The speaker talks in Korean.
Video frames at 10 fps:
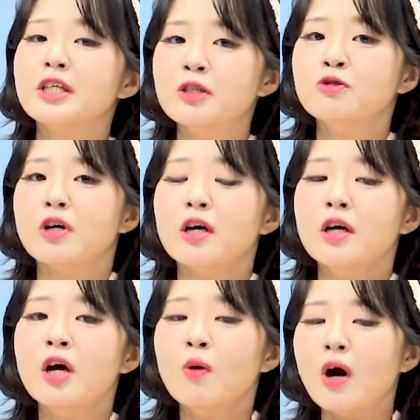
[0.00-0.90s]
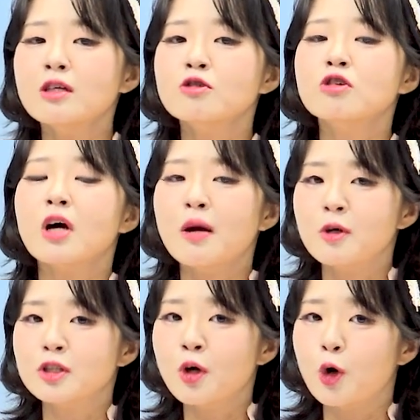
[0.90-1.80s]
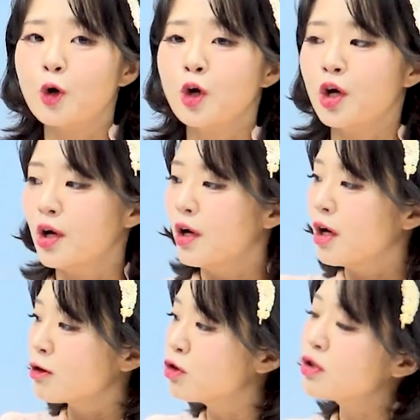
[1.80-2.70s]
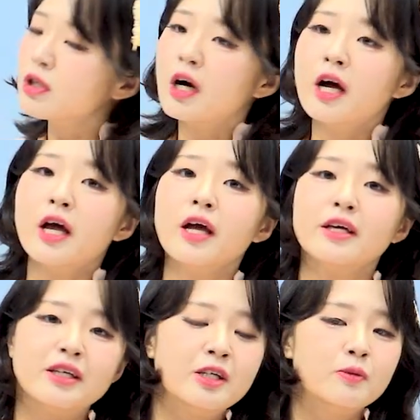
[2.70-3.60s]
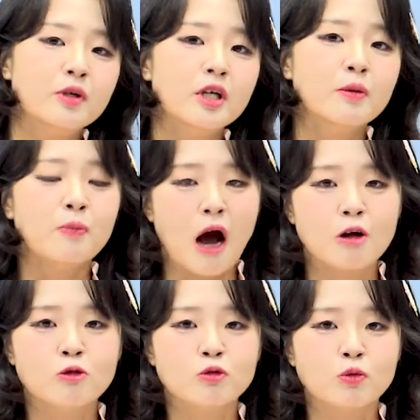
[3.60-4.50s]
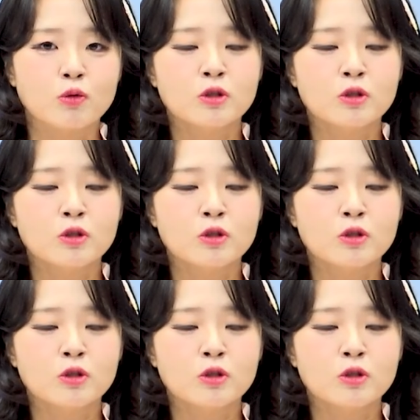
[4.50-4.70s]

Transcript: 이후에 환궁을 하면서 국가의 이름을 바꾸고